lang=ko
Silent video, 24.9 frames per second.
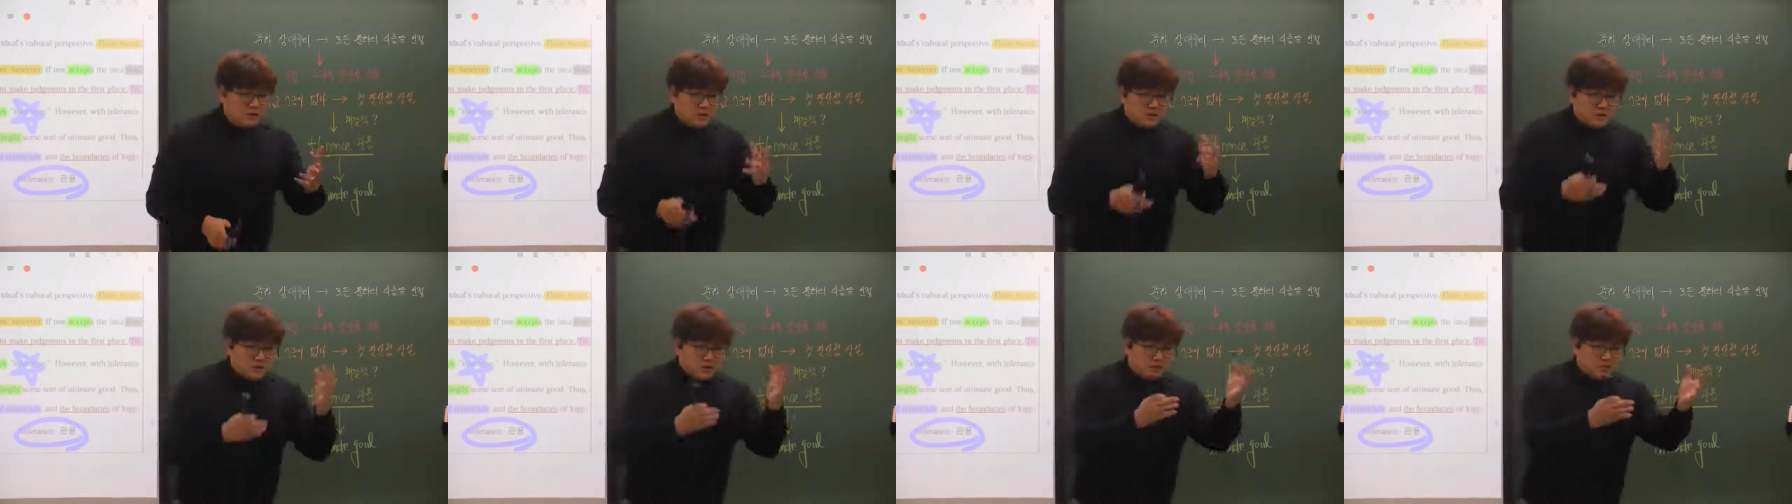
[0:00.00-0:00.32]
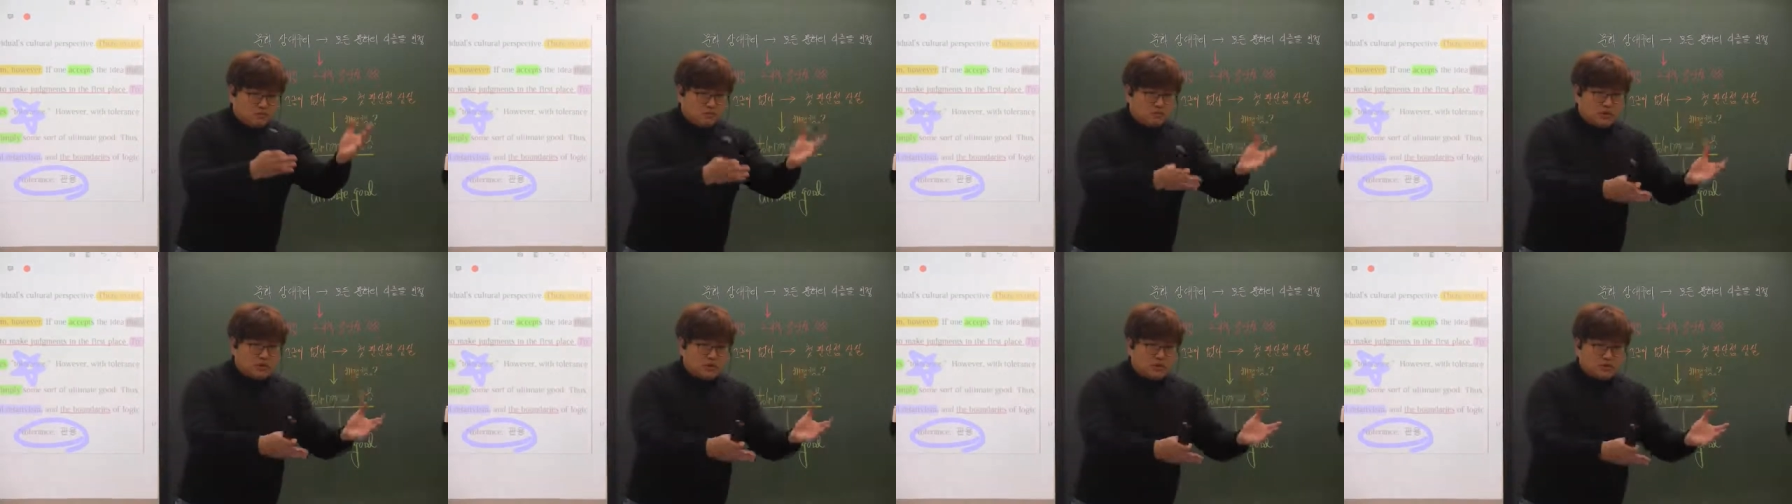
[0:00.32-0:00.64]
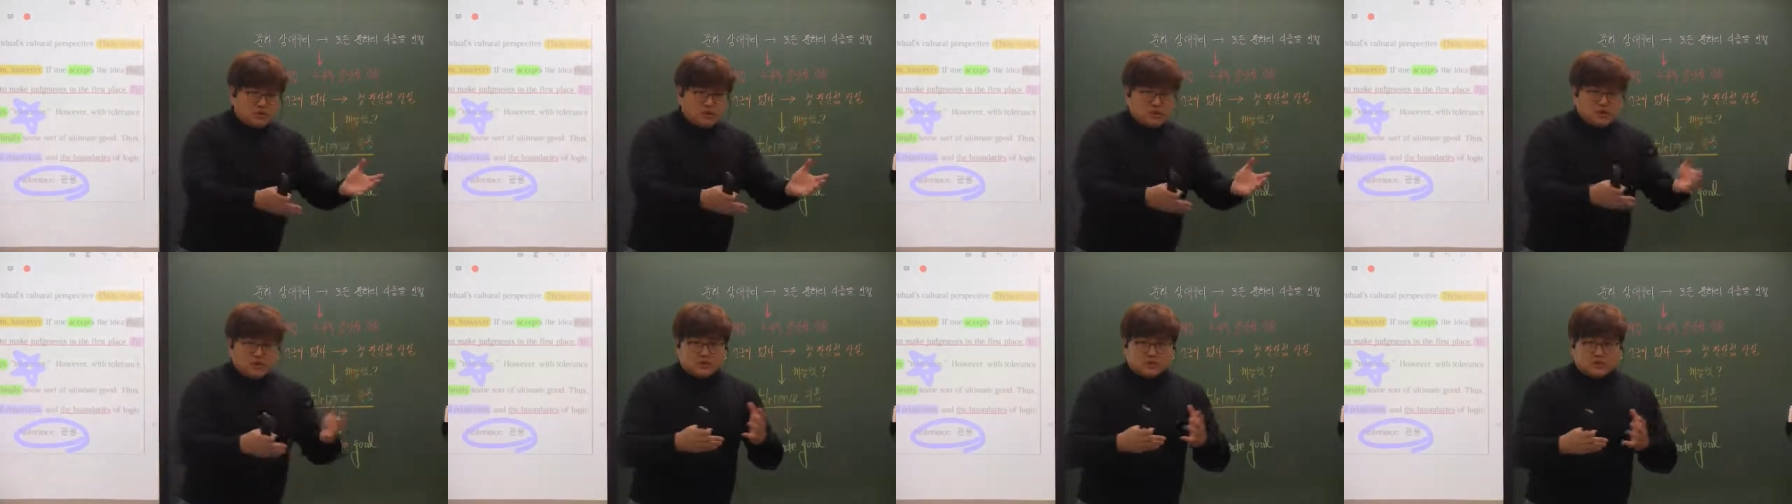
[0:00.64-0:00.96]
저 문화도
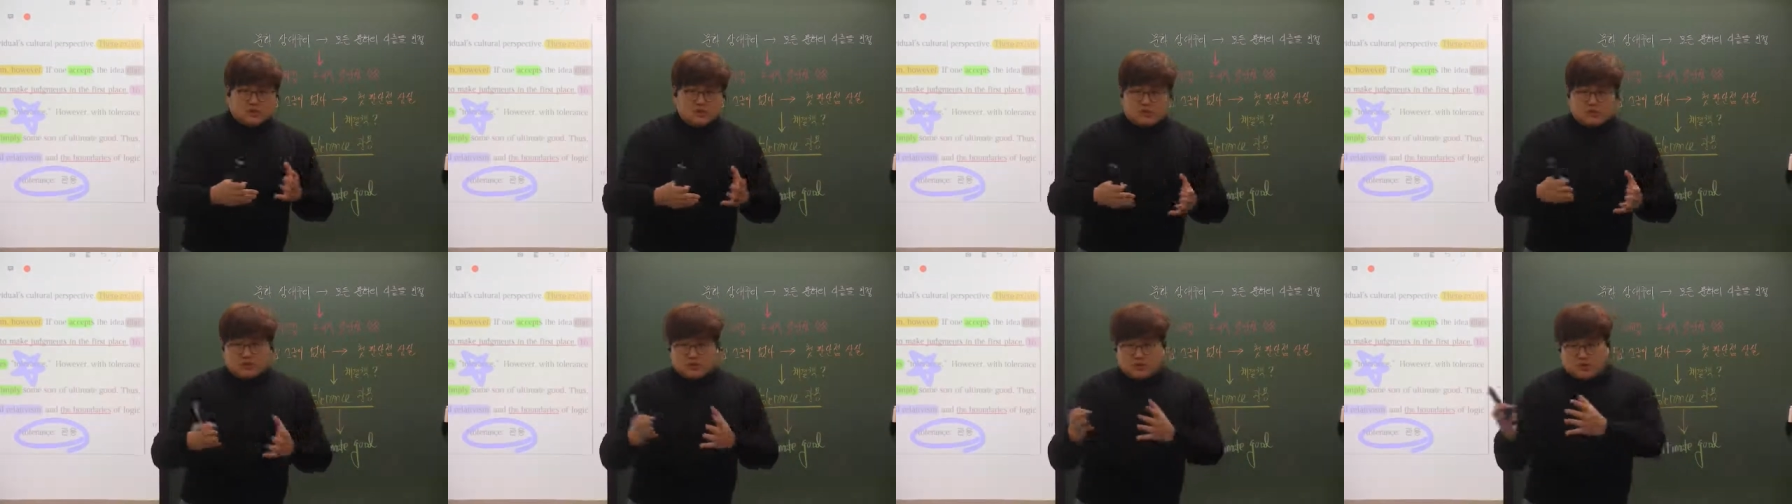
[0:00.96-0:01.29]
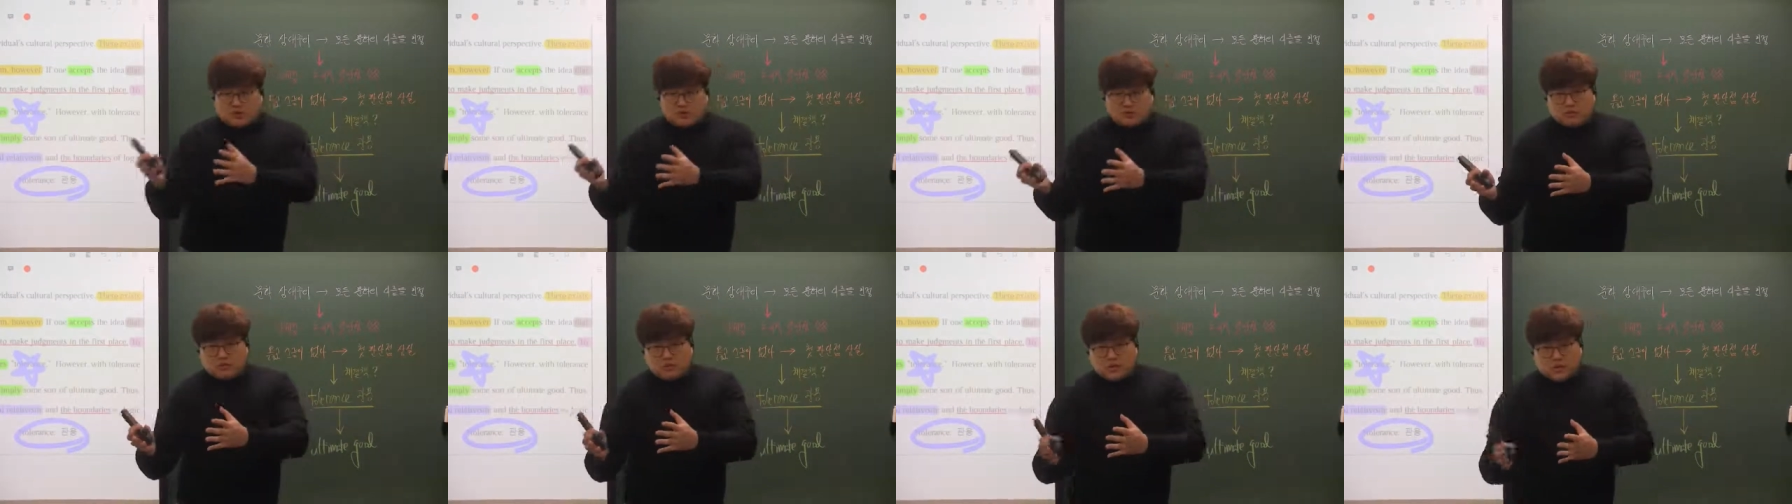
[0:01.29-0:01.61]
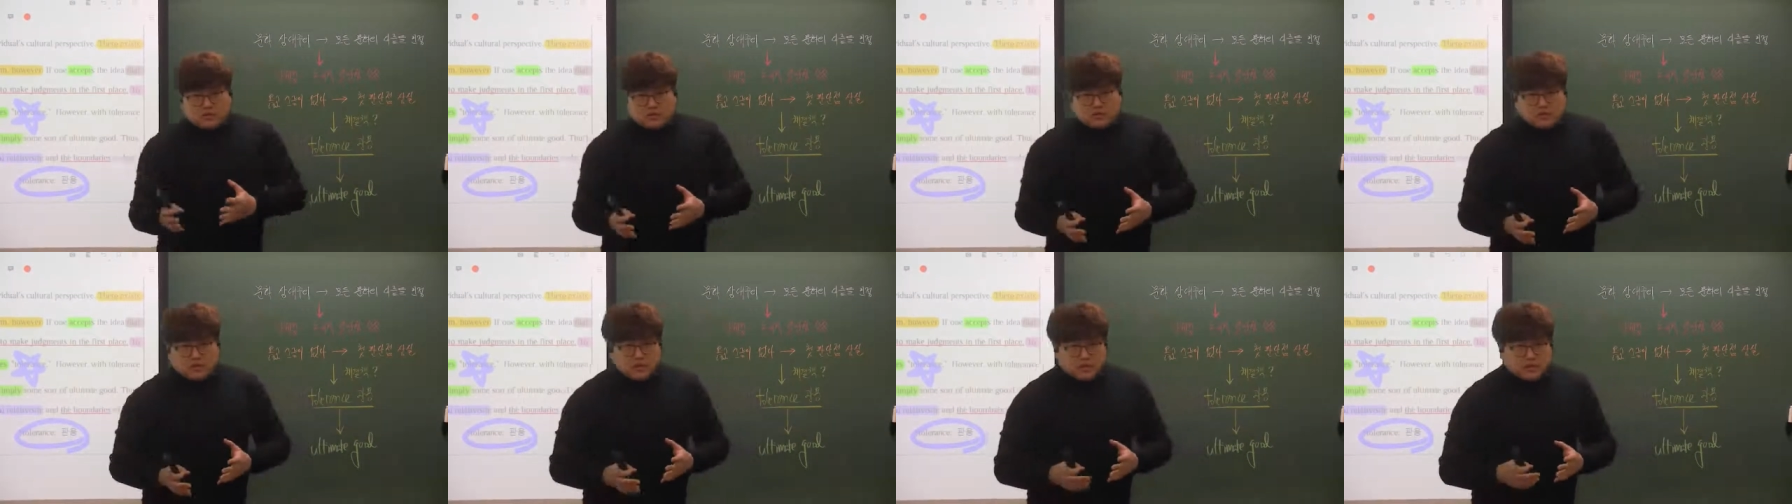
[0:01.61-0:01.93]
인정하고 저 문화도
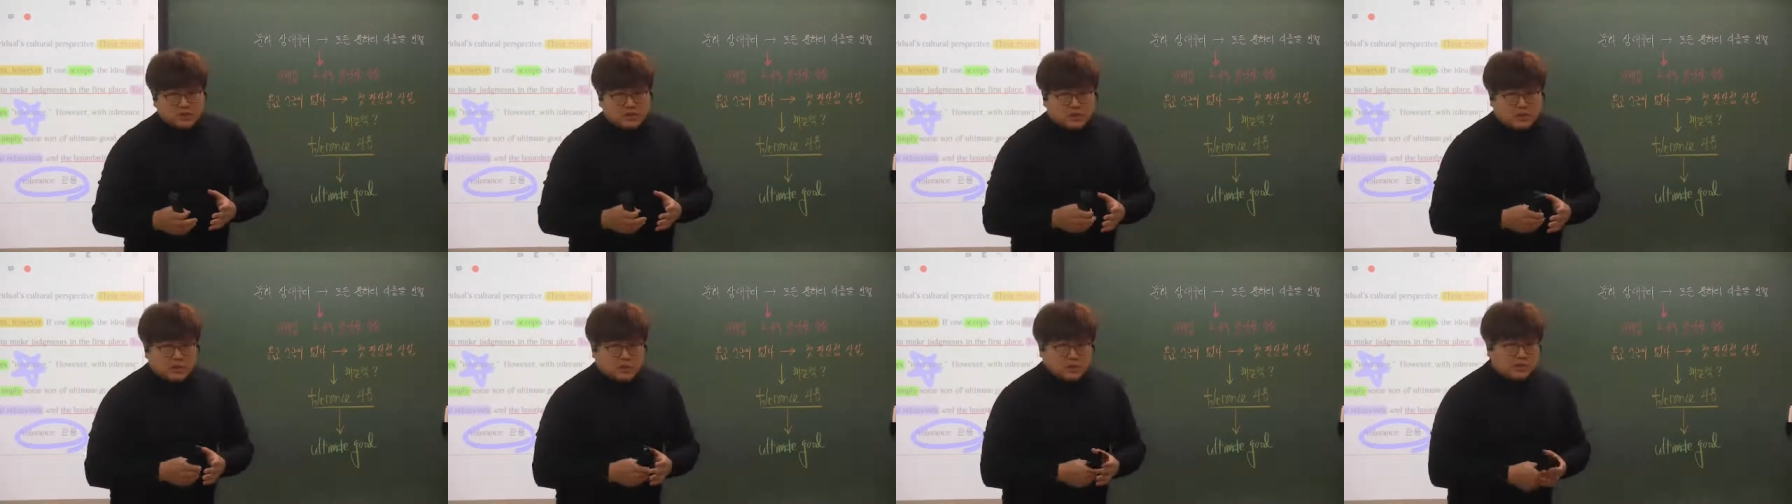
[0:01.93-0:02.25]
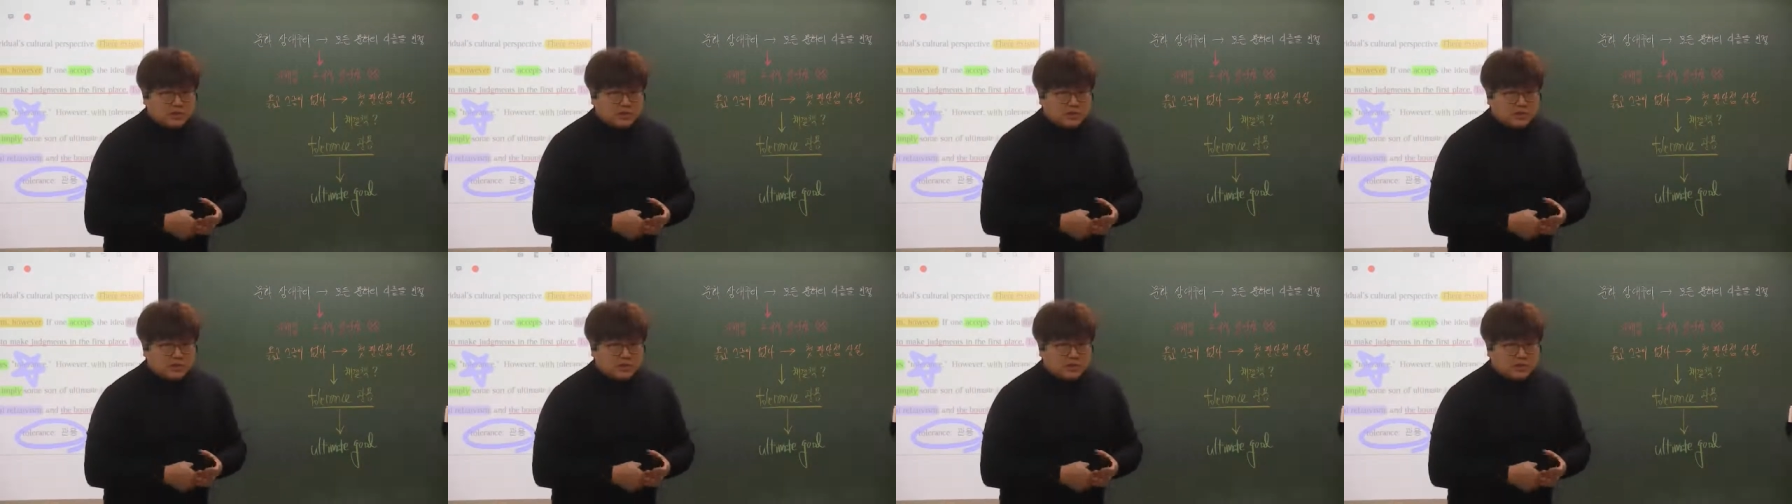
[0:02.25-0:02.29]
인정하는